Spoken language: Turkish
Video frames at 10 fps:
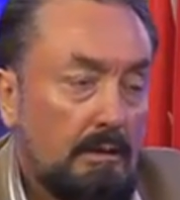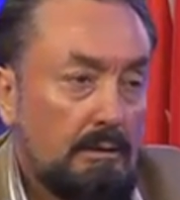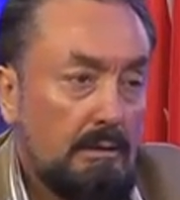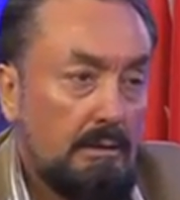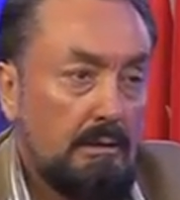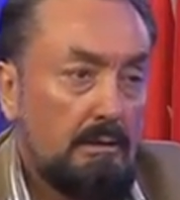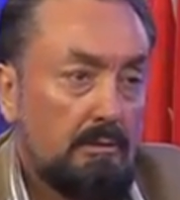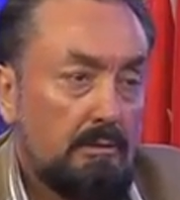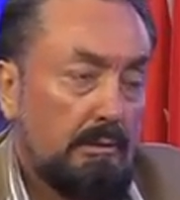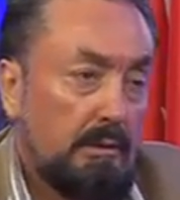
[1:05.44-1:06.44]
her şey
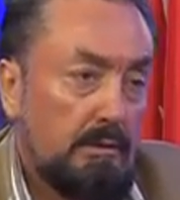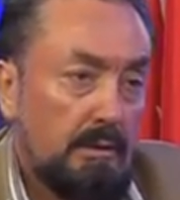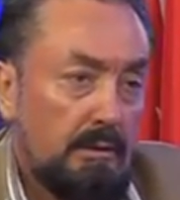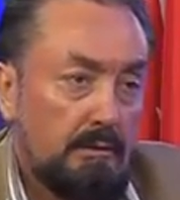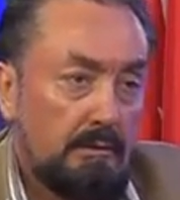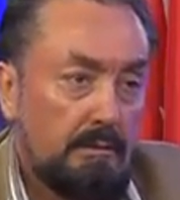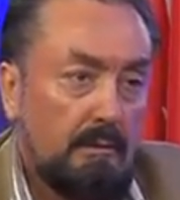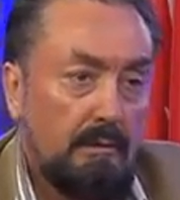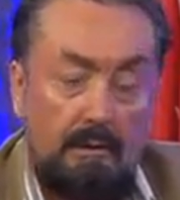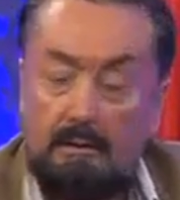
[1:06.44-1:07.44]
inceleniyor. O da
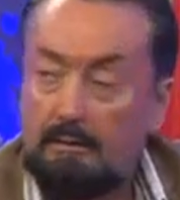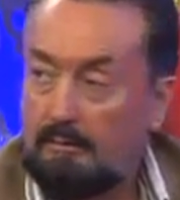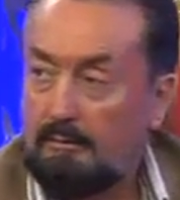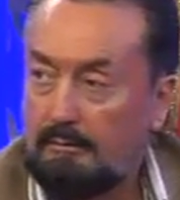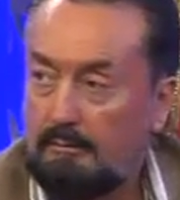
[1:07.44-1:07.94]
incelensin. Ne var yani?